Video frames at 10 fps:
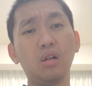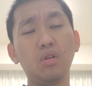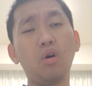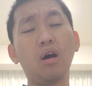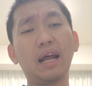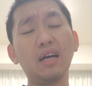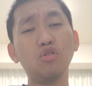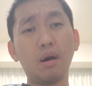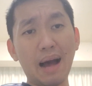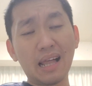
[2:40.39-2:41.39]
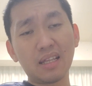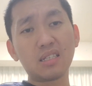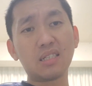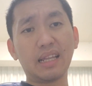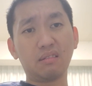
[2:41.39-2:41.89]
lu orangnya juga
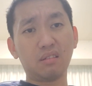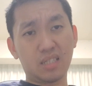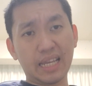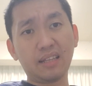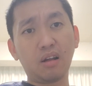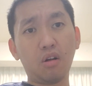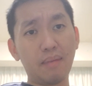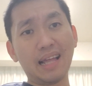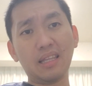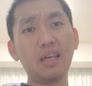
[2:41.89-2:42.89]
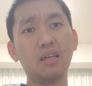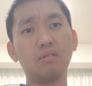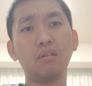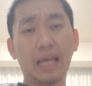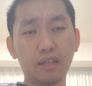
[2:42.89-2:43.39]
males set set kalau mati
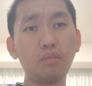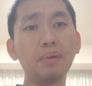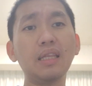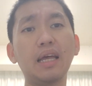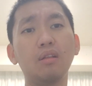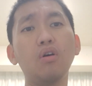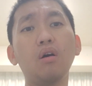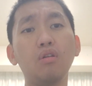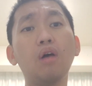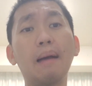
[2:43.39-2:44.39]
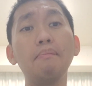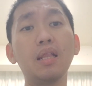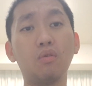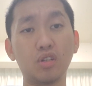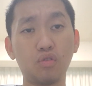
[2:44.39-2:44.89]
gitu nah itu penting lu lu
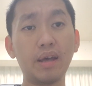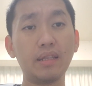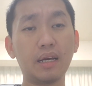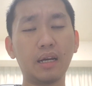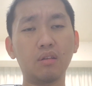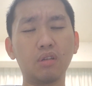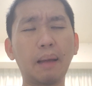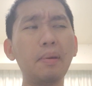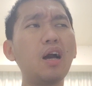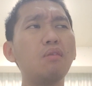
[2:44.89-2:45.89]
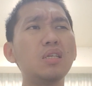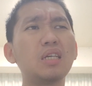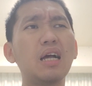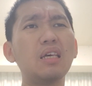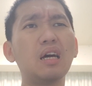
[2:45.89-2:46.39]
ambil watch winder gitu tapi kalau
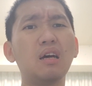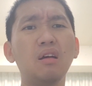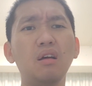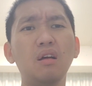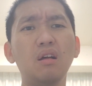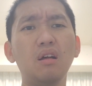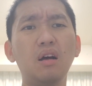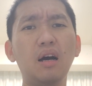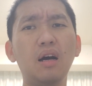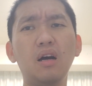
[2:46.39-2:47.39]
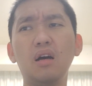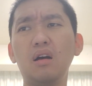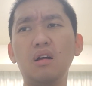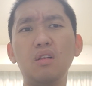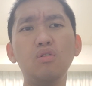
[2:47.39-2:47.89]
misalnya
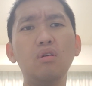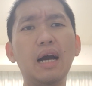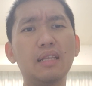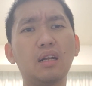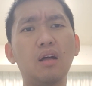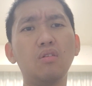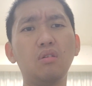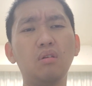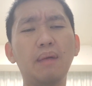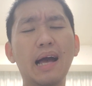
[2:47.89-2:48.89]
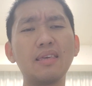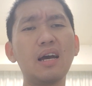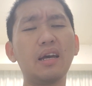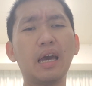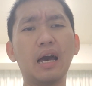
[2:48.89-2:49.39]
uh, lu gak terlalu
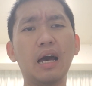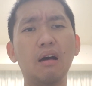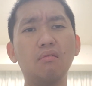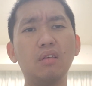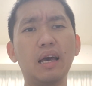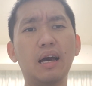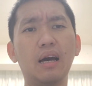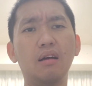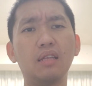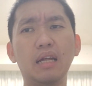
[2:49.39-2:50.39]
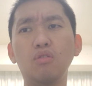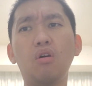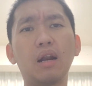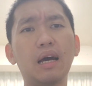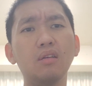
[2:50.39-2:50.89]
banyak ya ya dan
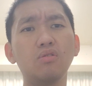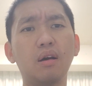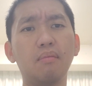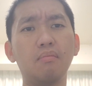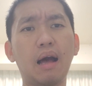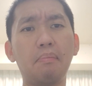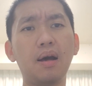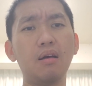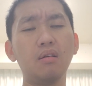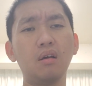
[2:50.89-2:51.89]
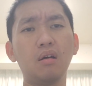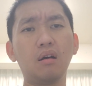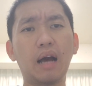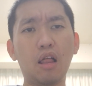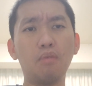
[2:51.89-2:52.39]
lu orangnya juga apa
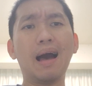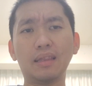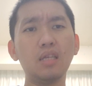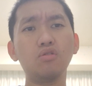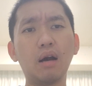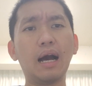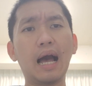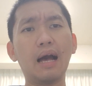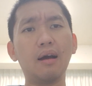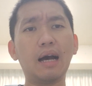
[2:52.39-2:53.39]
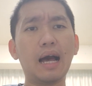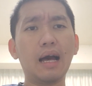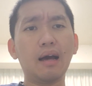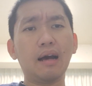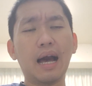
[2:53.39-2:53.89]
kalau mati juga nggak
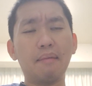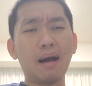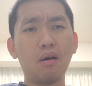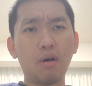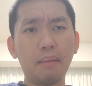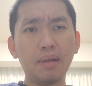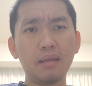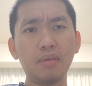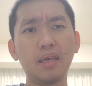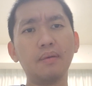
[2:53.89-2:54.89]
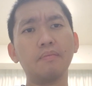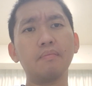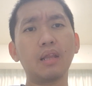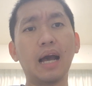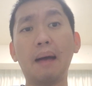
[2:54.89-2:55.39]
nggak nggak mau apa namanya
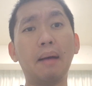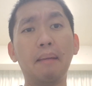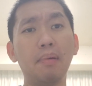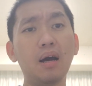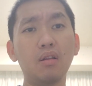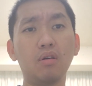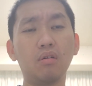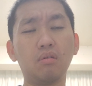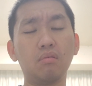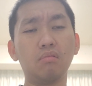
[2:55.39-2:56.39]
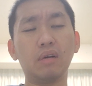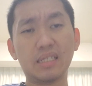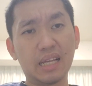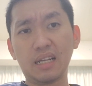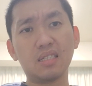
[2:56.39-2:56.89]
nggak apa-apa kalau
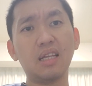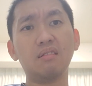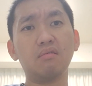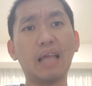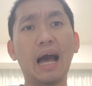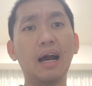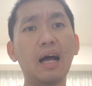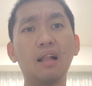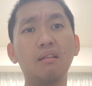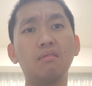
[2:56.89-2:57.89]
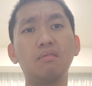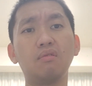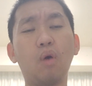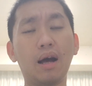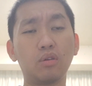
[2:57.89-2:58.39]
ngeset ngeset tanggal
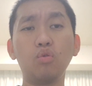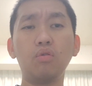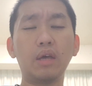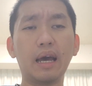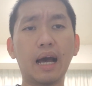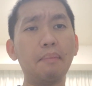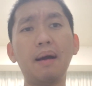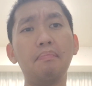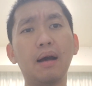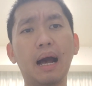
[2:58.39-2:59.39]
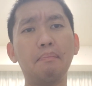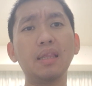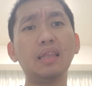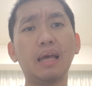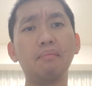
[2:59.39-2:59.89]
waktu ya nggak apa-apa nggak
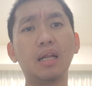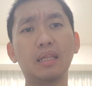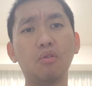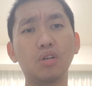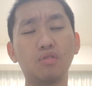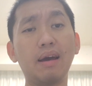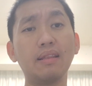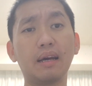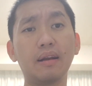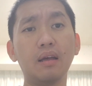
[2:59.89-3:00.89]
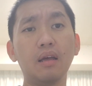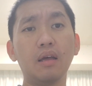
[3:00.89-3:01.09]
penting berarti watchwinder